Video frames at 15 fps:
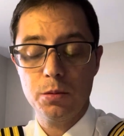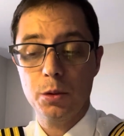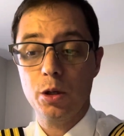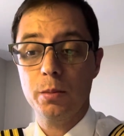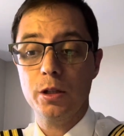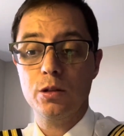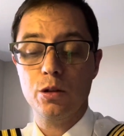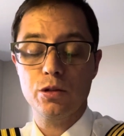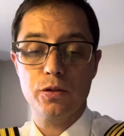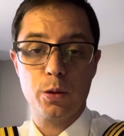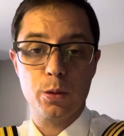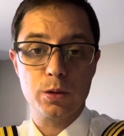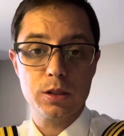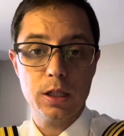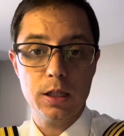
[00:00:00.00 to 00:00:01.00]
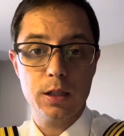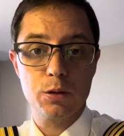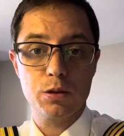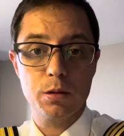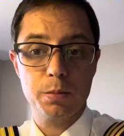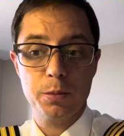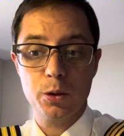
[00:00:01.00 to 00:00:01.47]
Meu nome é Claudio Fonseca, eu
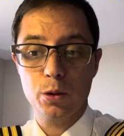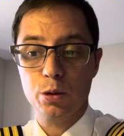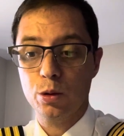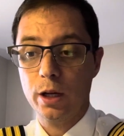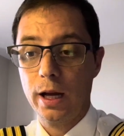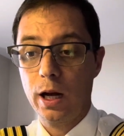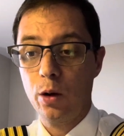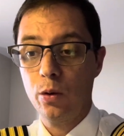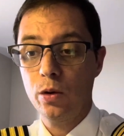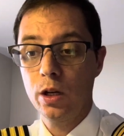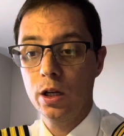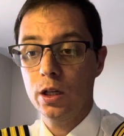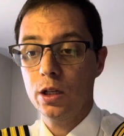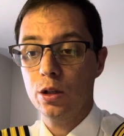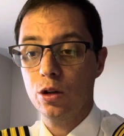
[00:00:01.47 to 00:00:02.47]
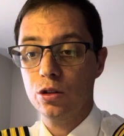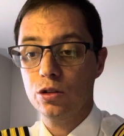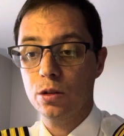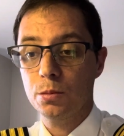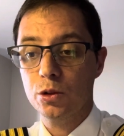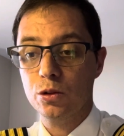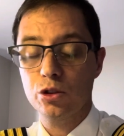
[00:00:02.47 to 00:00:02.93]
sou piloto real e nós
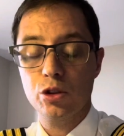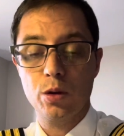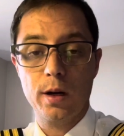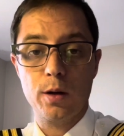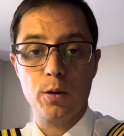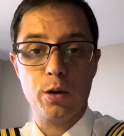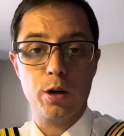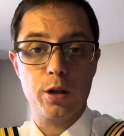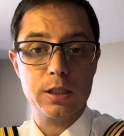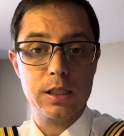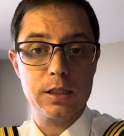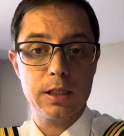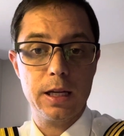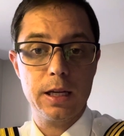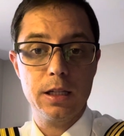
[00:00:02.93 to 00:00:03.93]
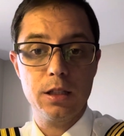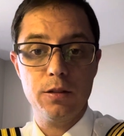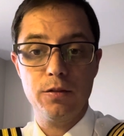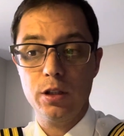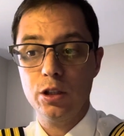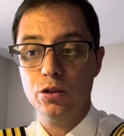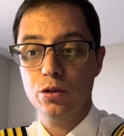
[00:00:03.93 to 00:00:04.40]
vamos continuar com a nossa série de
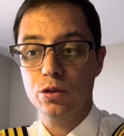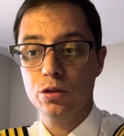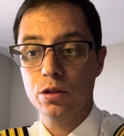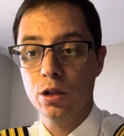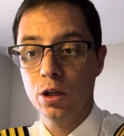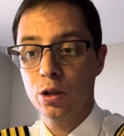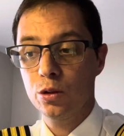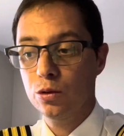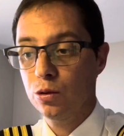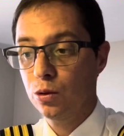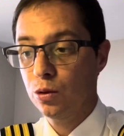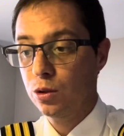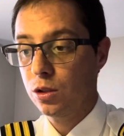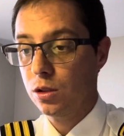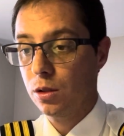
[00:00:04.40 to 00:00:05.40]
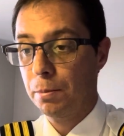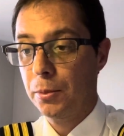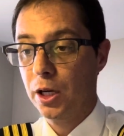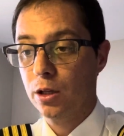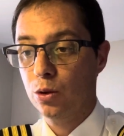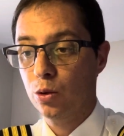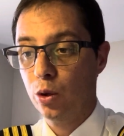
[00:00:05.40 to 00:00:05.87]
vídeos nos
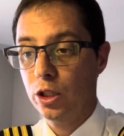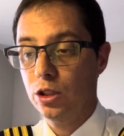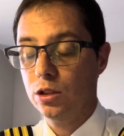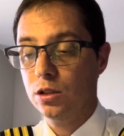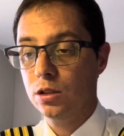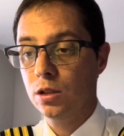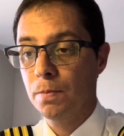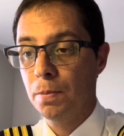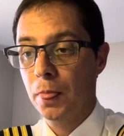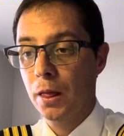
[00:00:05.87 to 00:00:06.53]
pernoites.